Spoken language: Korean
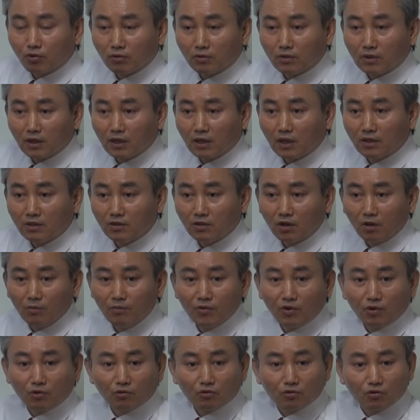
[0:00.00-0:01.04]
풀었다가
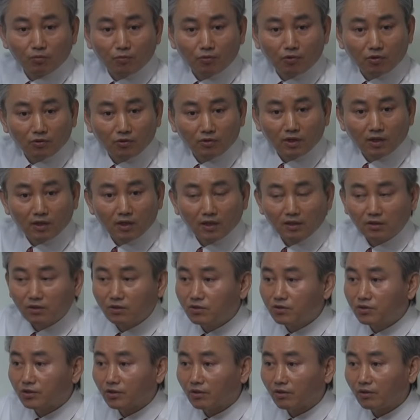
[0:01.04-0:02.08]
여명으로도 풀었다가,
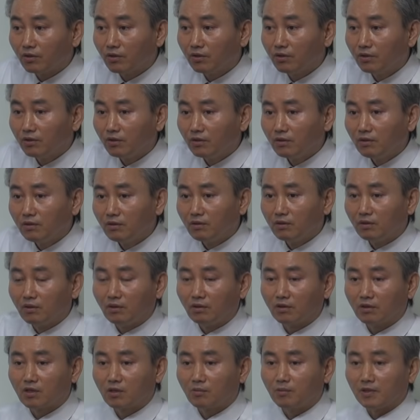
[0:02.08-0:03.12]
그렇죠?
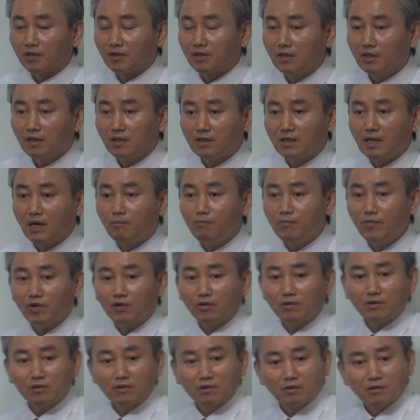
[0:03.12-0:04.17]
그러면
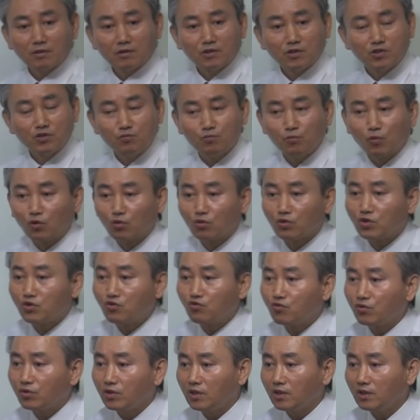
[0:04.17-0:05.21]
남명은 보는
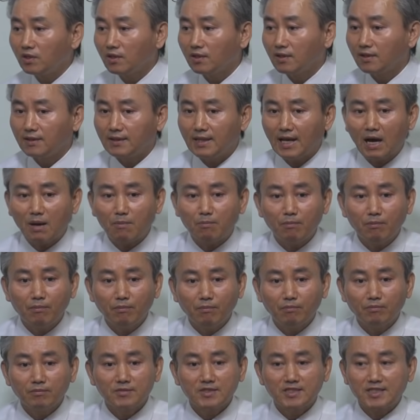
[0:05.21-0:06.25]
기준이
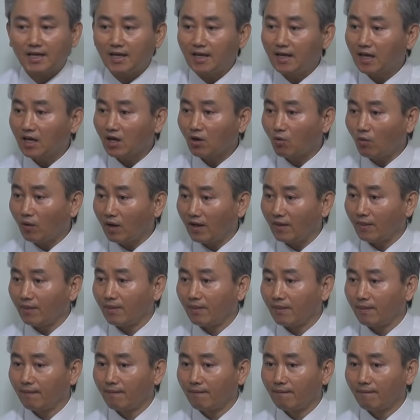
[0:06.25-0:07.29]
남재관,